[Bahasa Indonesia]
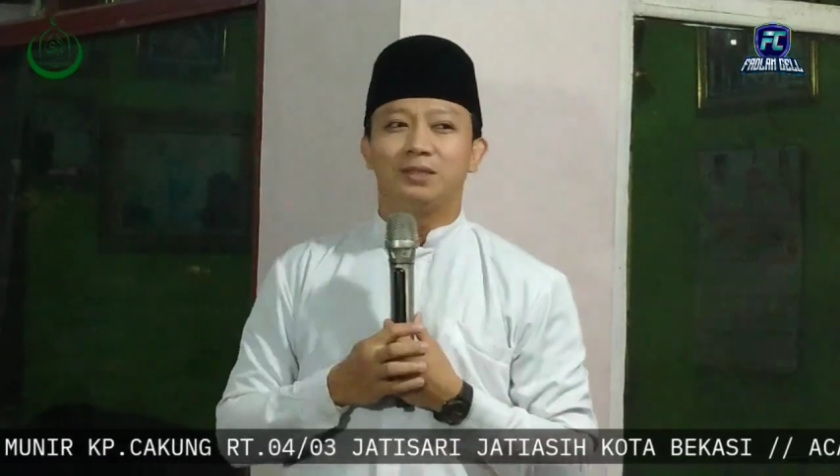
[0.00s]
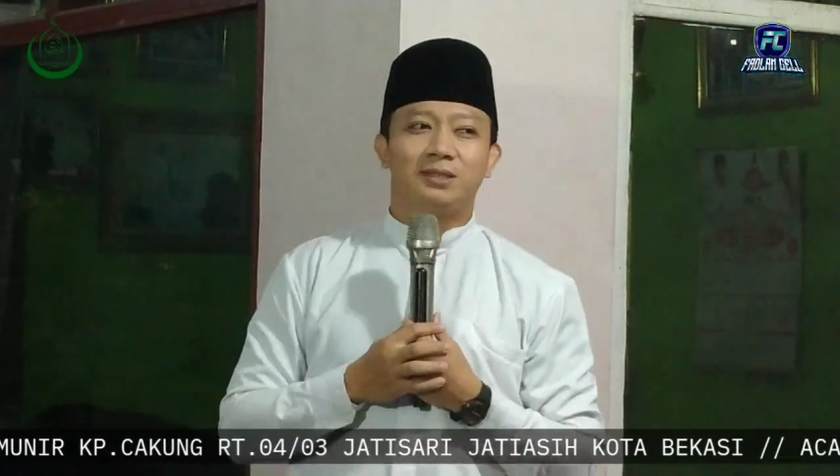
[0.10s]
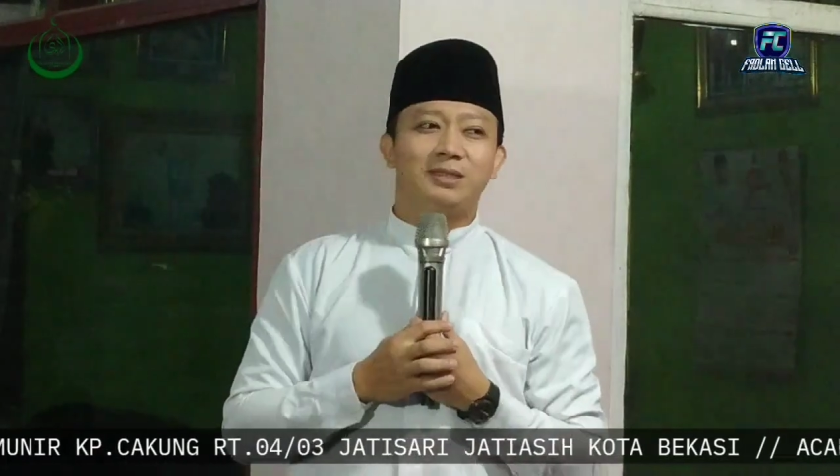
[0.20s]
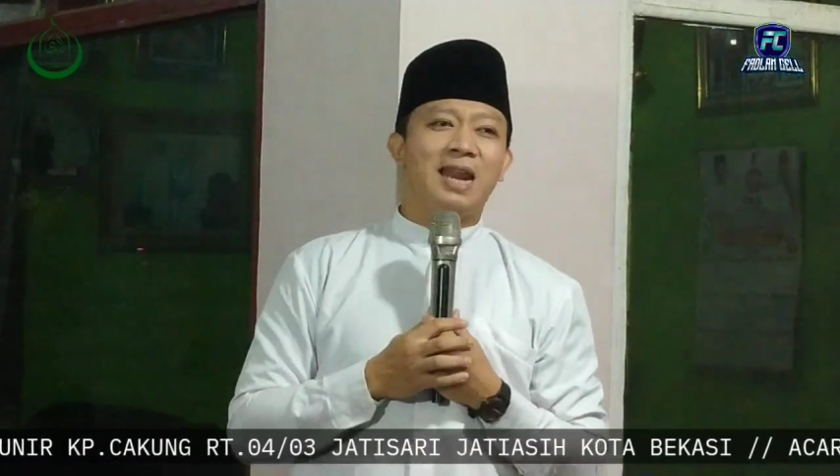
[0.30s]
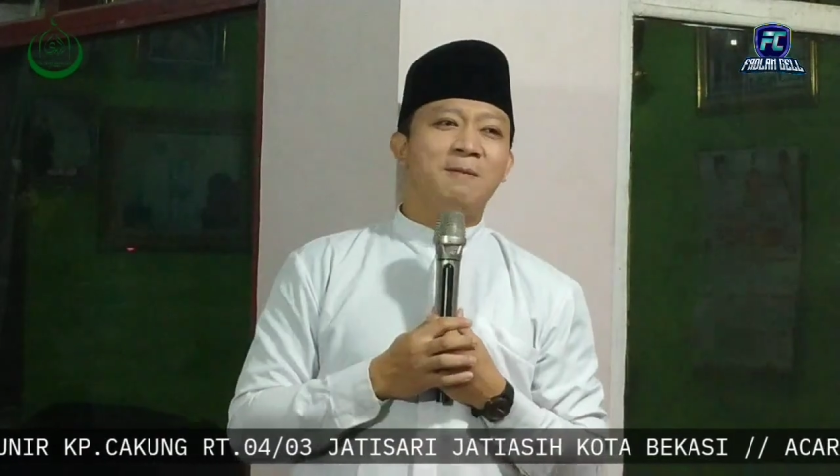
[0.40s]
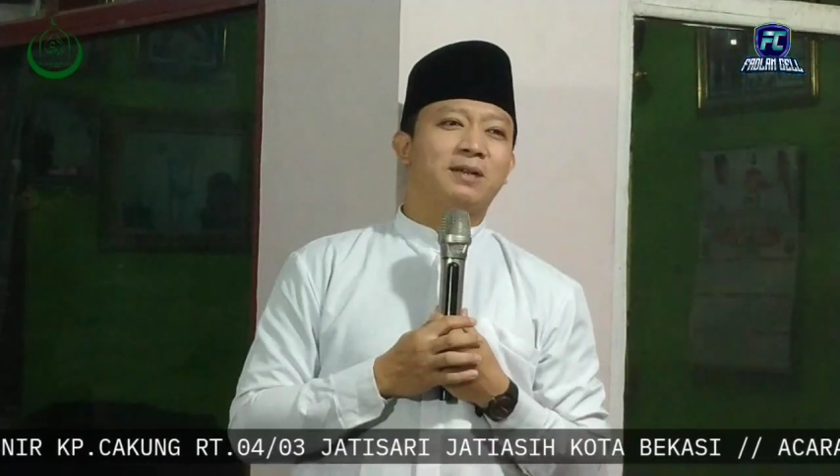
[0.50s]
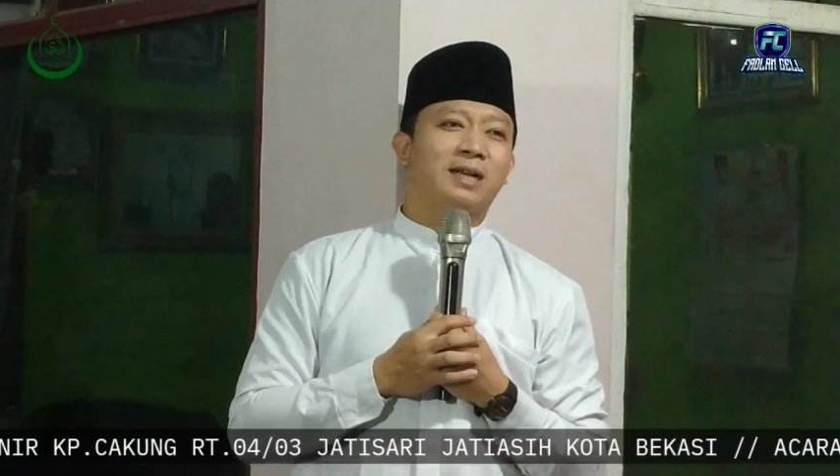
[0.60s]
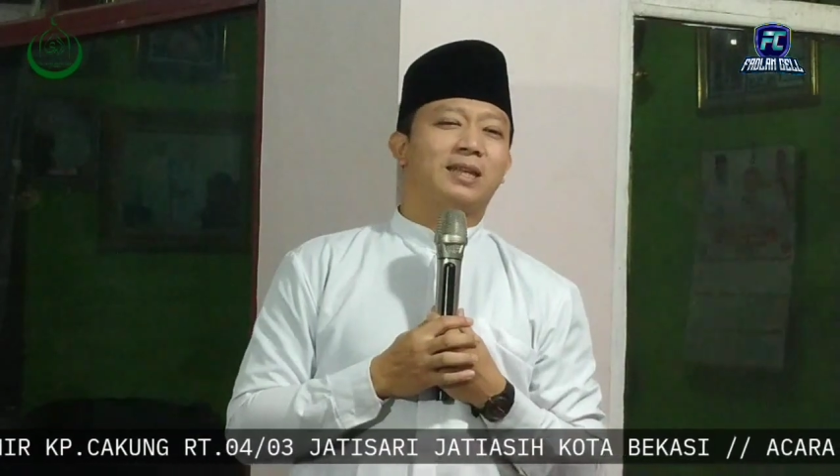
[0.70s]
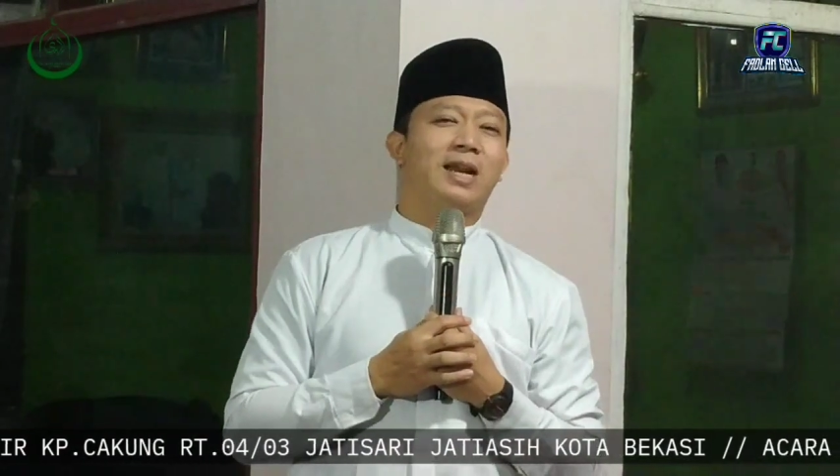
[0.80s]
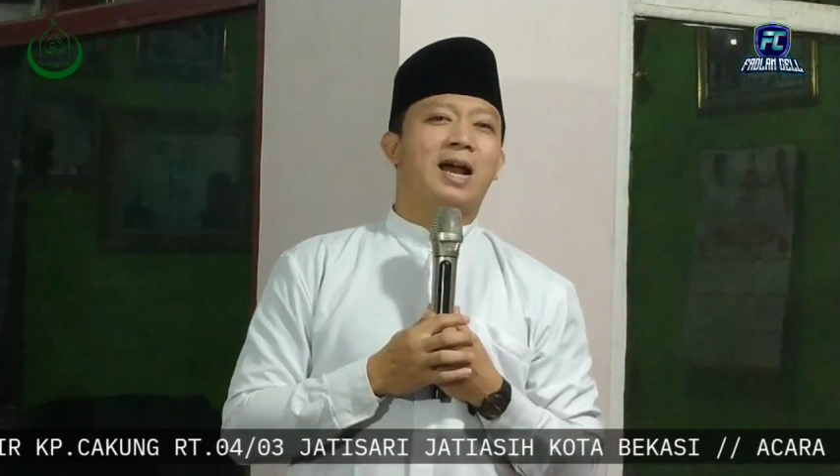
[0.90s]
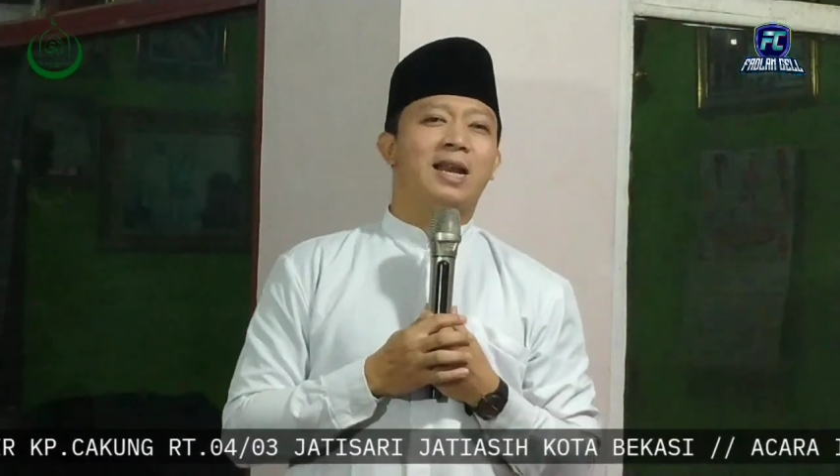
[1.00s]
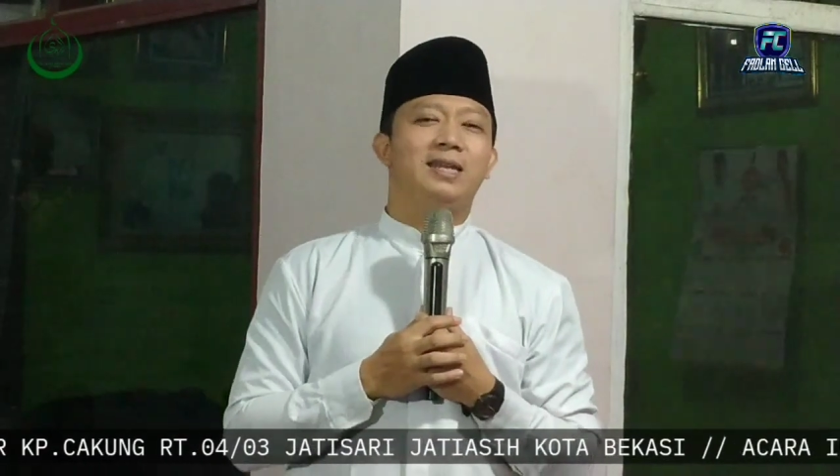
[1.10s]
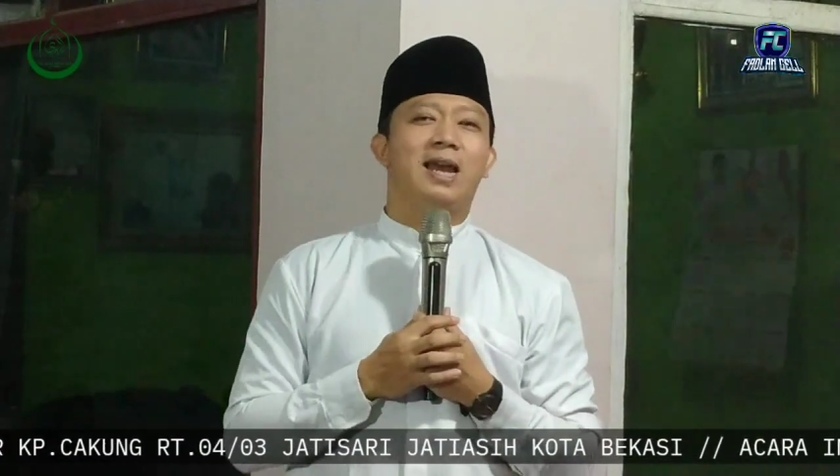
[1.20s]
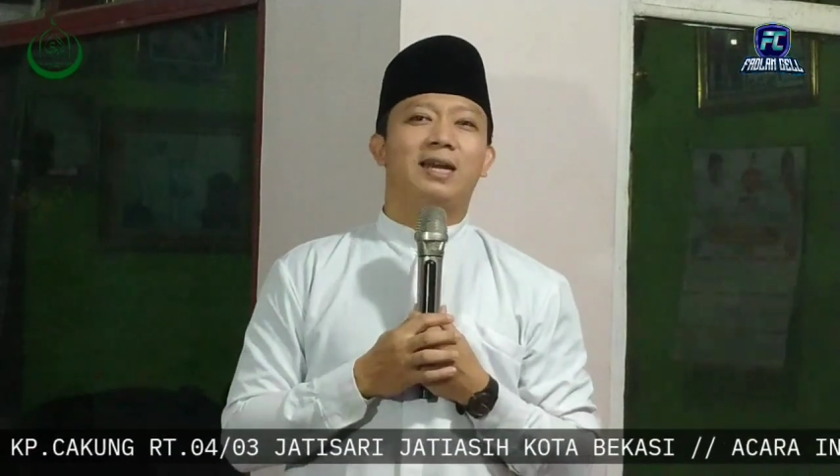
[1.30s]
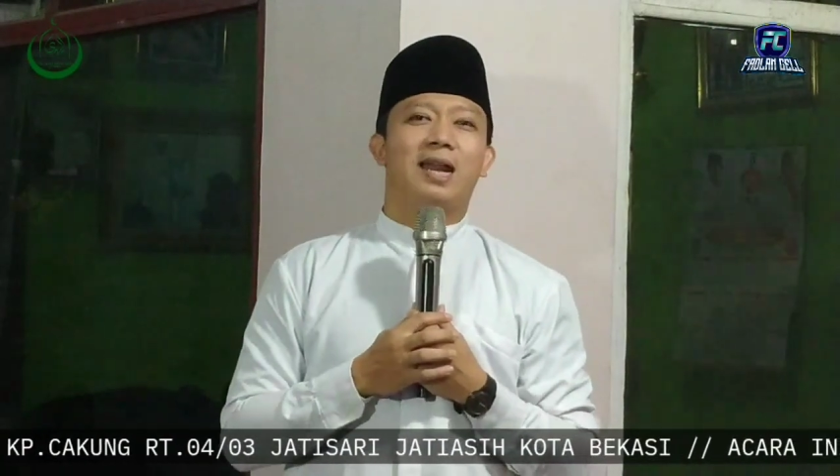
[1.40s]
Dalam keterangan
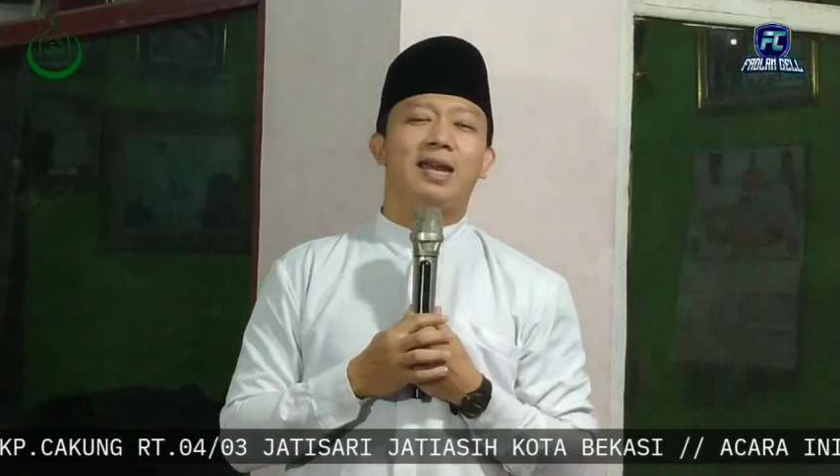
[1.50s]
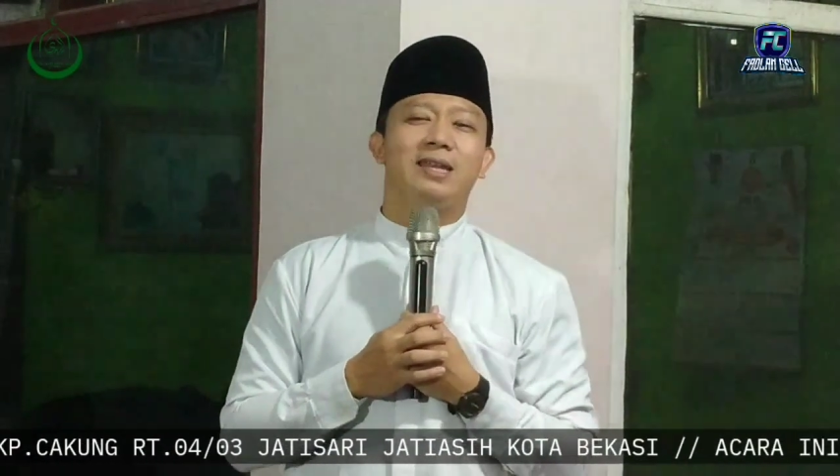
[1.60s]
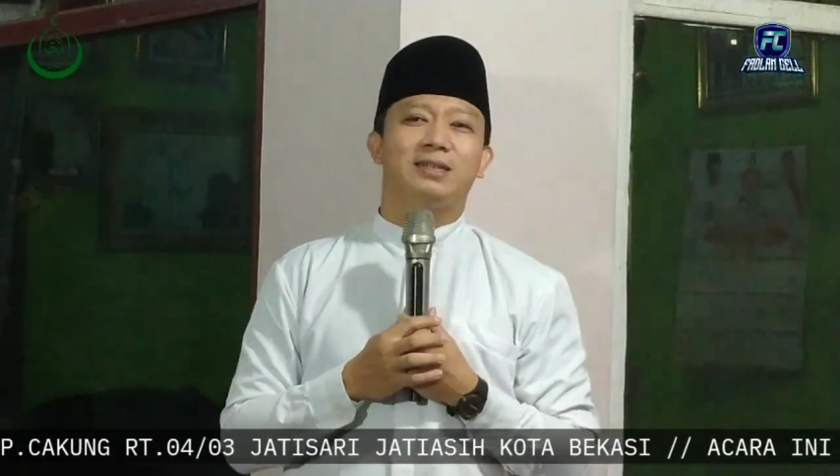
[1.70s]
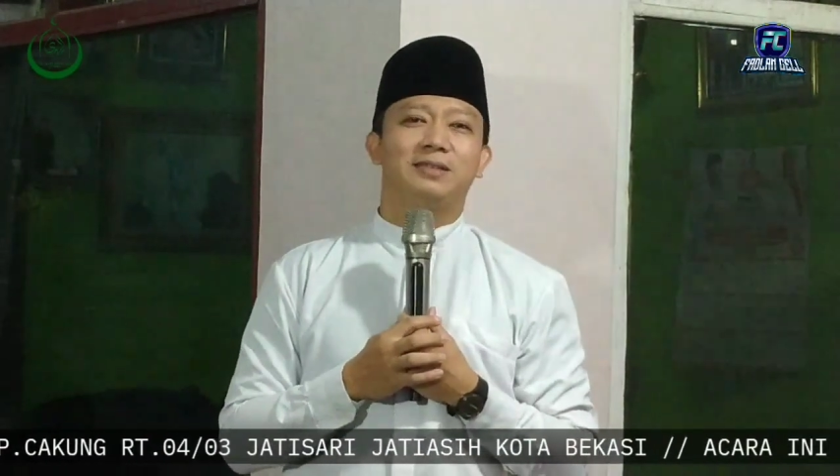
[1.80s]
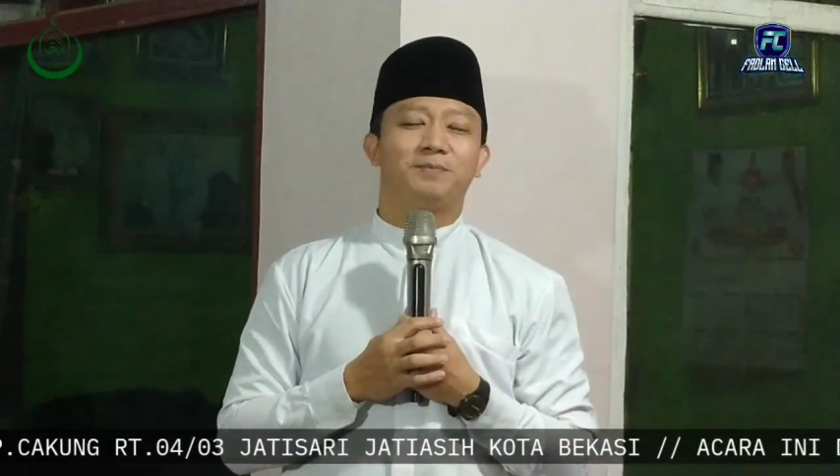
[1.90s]
yang lain